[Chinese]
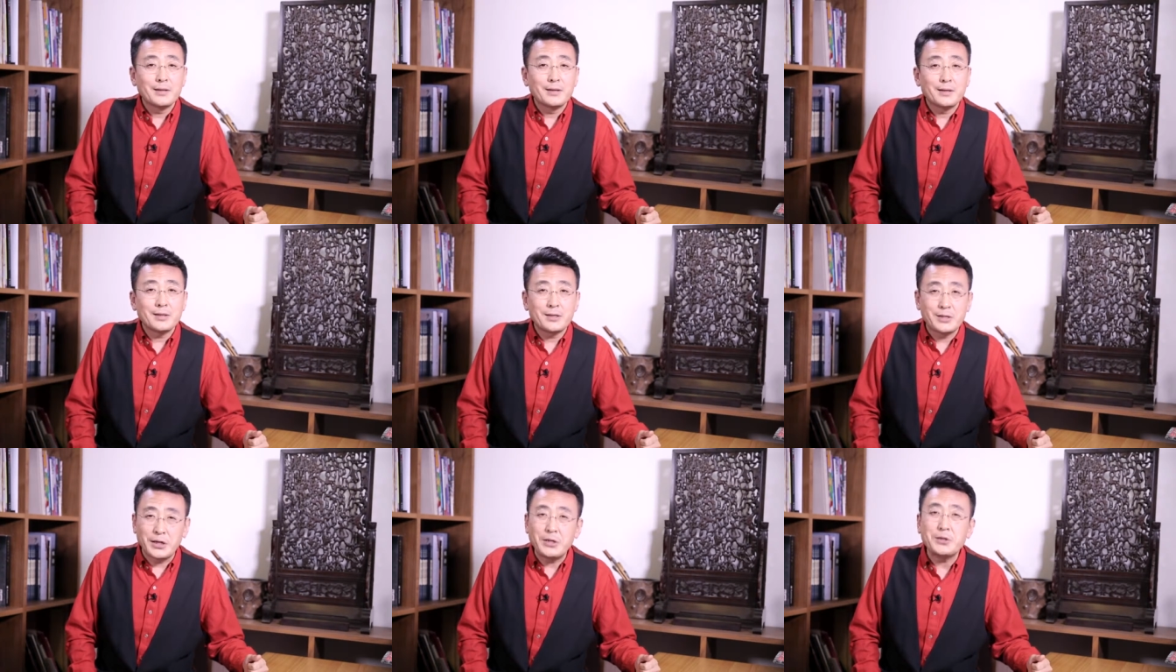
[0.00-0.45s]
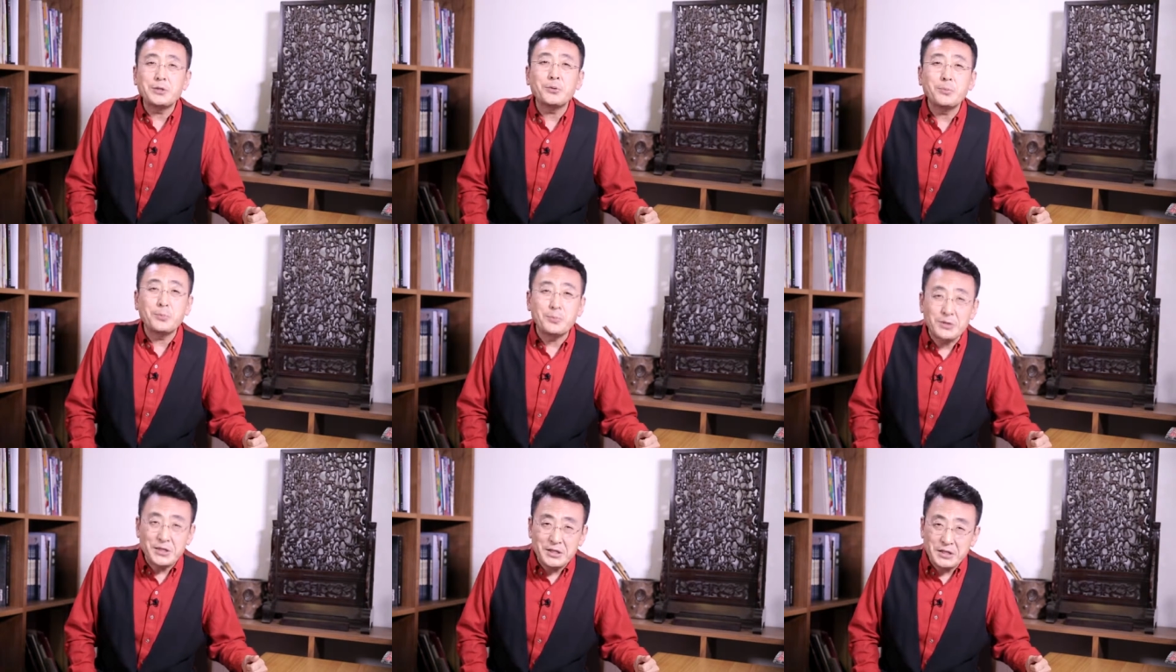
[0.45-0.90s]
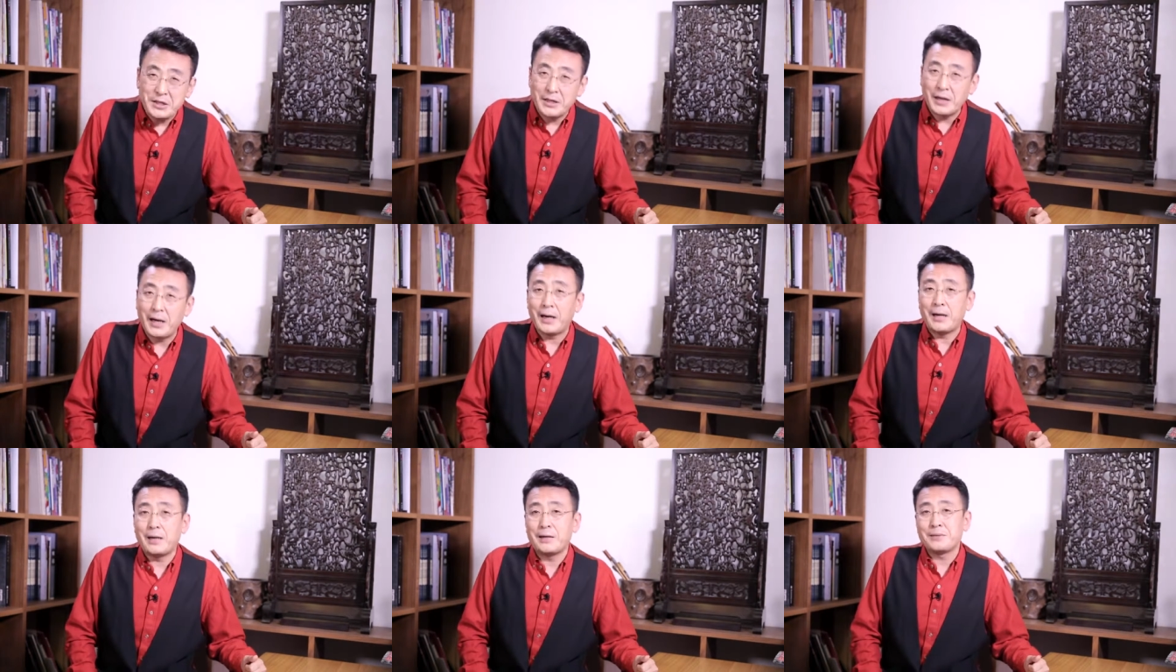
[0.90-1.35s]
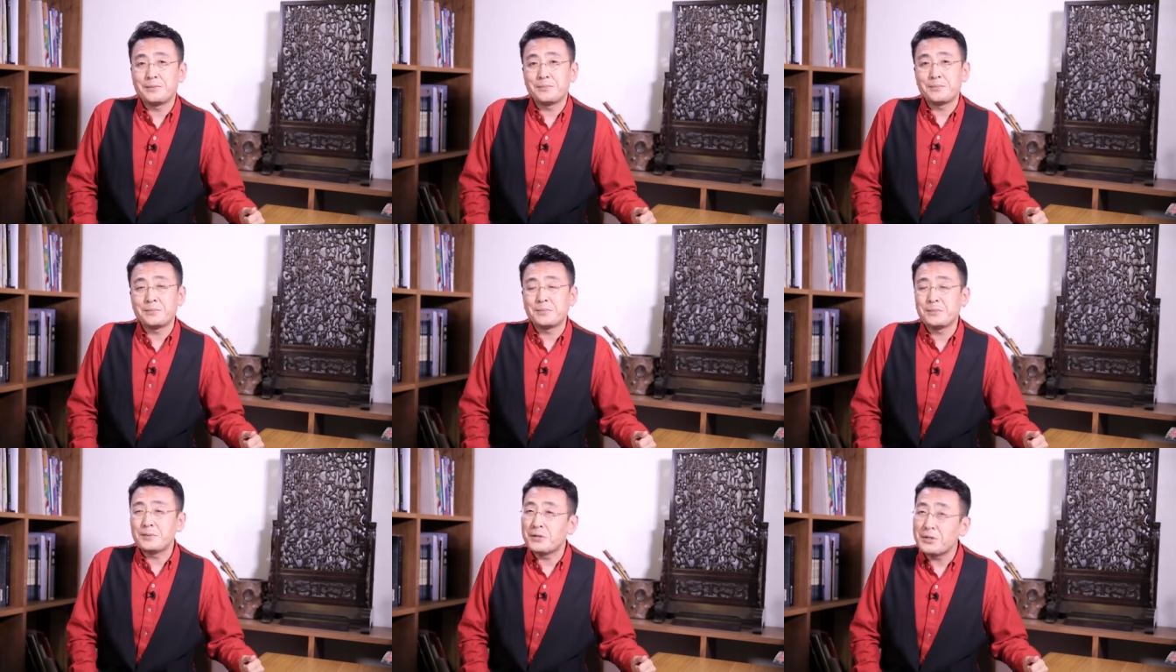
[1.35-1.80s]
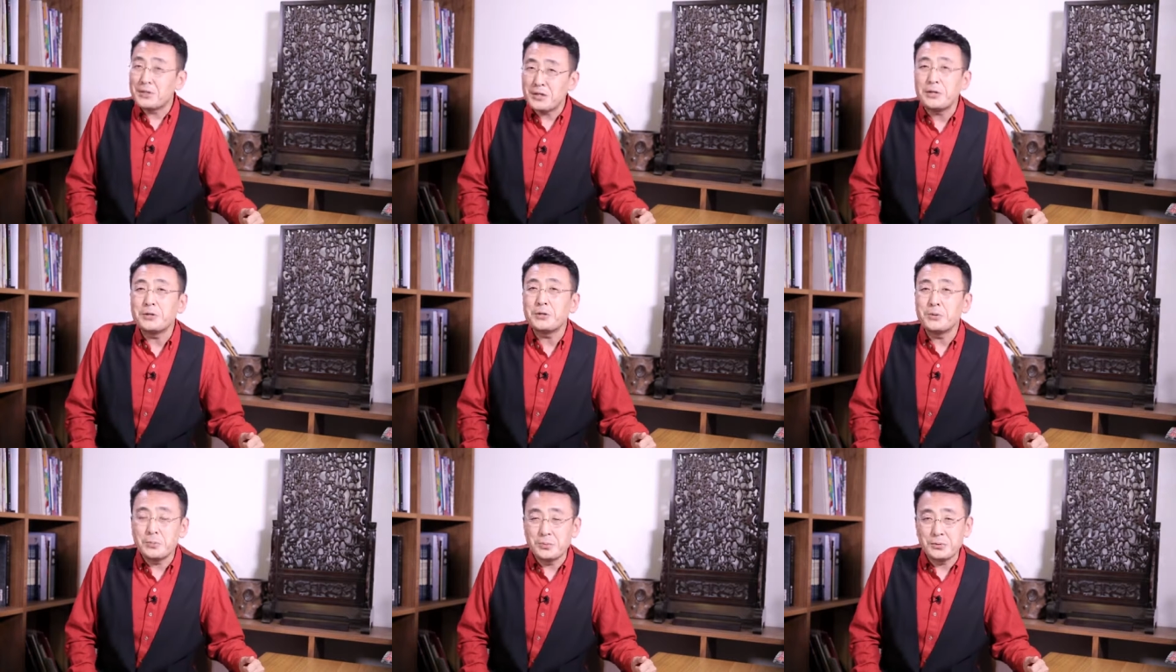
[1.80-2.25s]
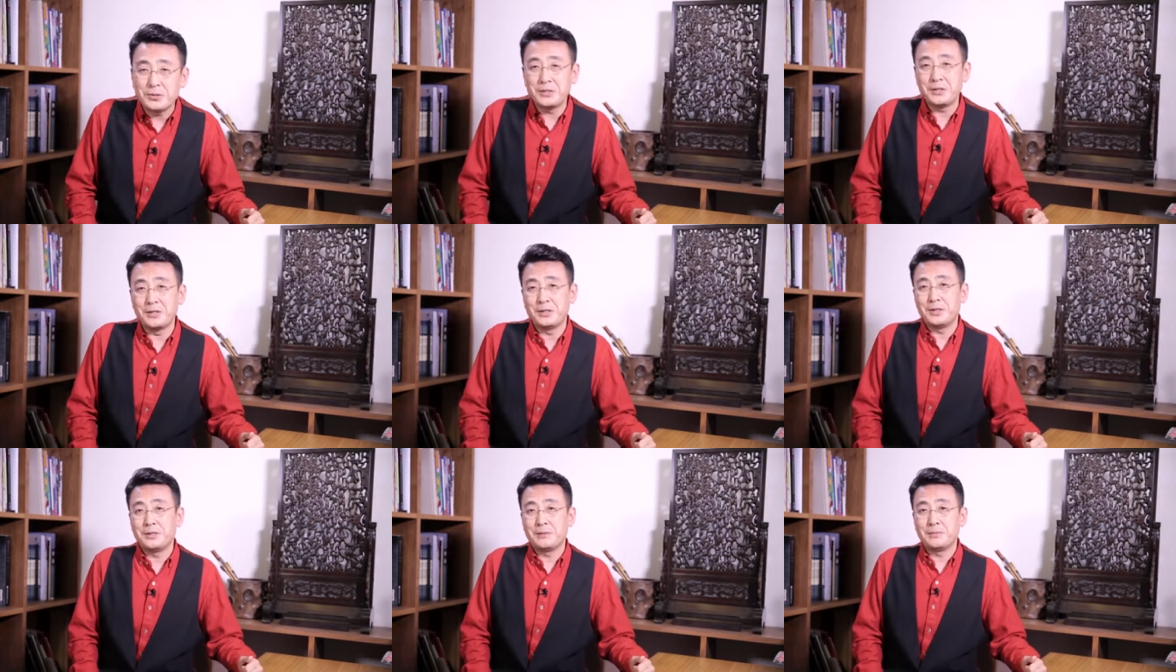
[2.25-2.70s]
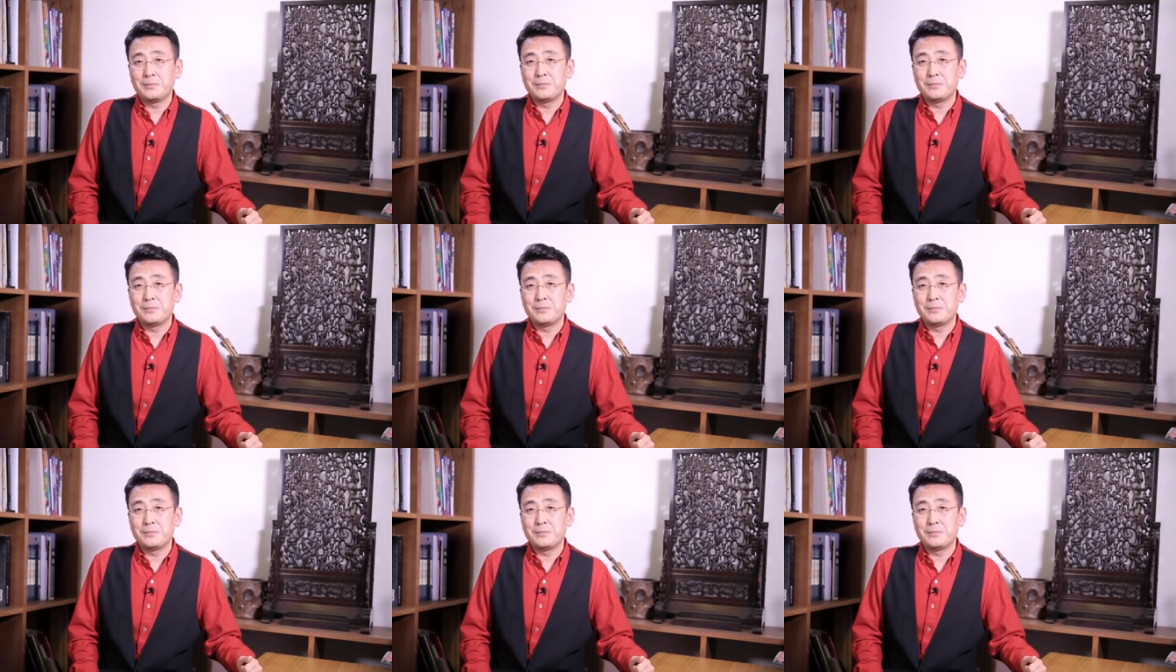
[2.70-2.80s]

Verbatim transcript: 谁都不易啊，谁都不易。